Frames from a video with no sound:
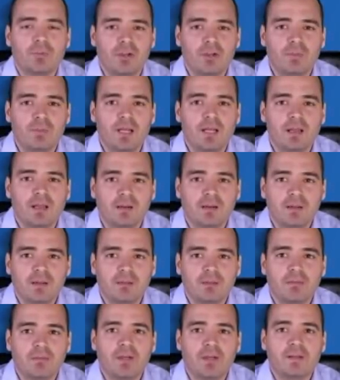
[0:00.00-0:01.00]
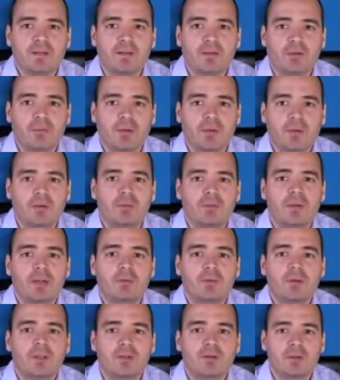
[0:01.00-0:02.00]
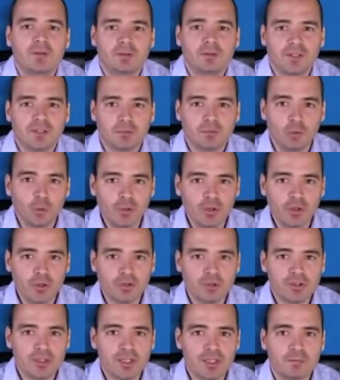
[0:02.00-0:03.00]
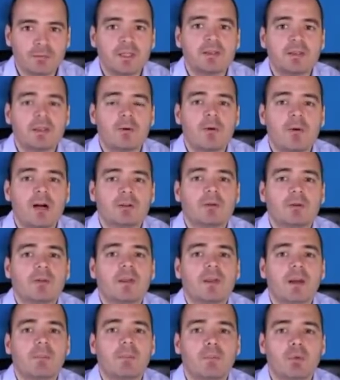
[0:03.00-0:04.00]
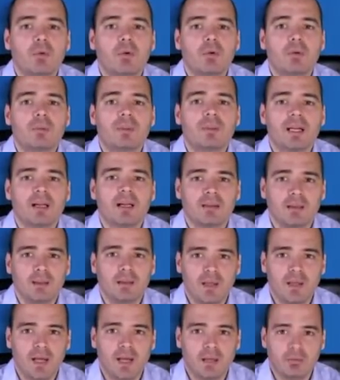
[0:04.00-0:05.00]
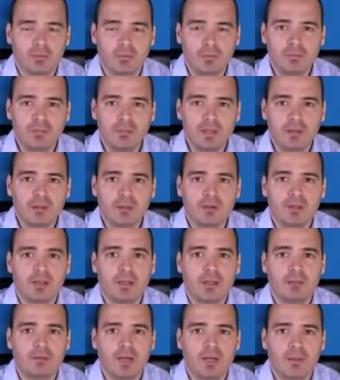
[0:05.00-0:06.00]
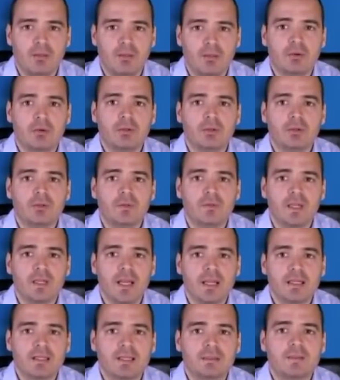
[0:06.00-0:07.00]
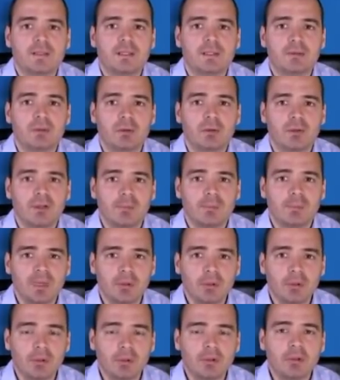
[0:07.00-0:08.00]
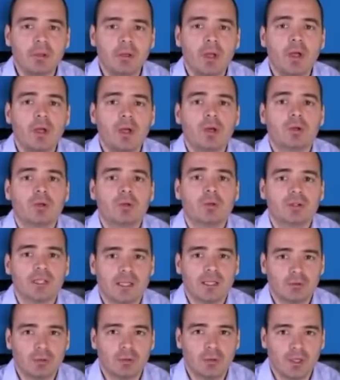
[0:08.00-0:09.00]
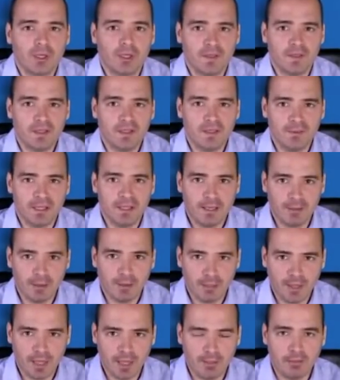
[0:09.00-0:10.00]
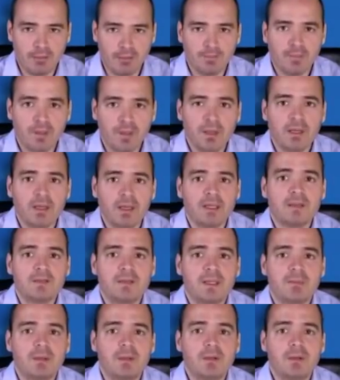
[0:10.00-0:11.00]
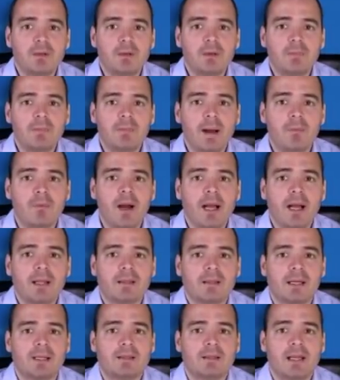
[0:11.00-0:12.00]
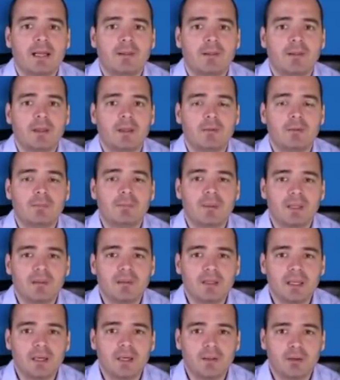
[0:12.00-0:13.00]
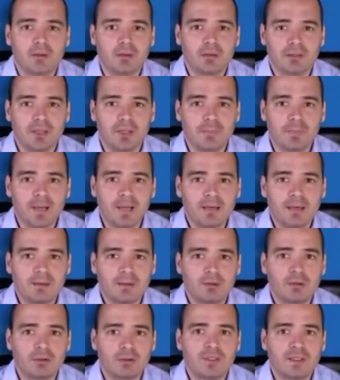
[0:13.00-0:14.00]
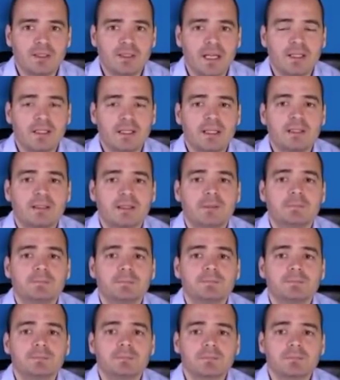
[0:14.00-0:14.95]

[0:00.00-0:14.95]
mi nombre es Ernesto Fernández Romero, me encuentro en los estudios Chess 24 de Hamburgo para realizar un vídeo relacionado con los finales de torre y peón contra torre de nivel avanzado. En este vídeo vamos a tratar de comprender, de contemplar los detalles